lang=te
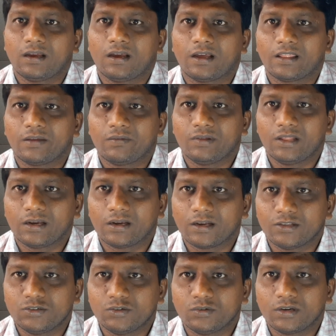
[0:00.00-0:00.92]

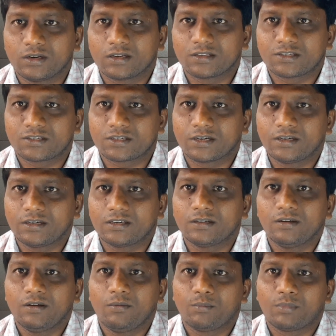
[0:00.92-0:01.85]
అదేవిధంగా జూనియర్ అసిస్టెంట్
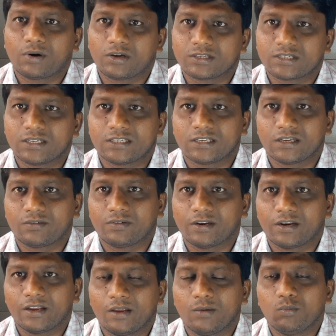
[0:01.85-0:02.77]
ప్రాసెస్
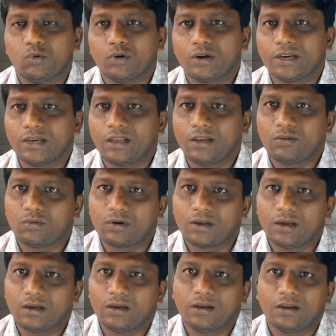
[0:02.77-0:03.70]
సర్వర్ ఈ మూడింటికి
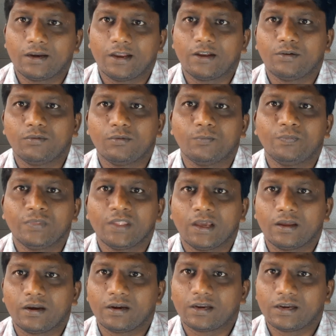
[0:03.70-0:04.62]
కూడా నేను
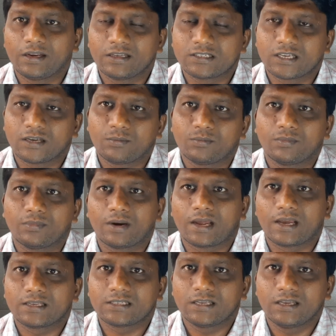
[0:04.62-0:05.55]
రిటర్న్ ఎగ్జామ్
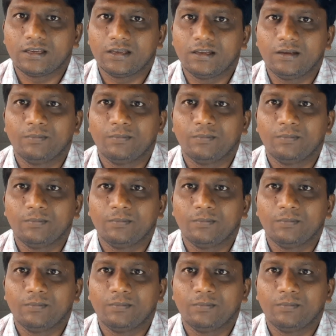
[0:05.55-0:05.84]
రాసి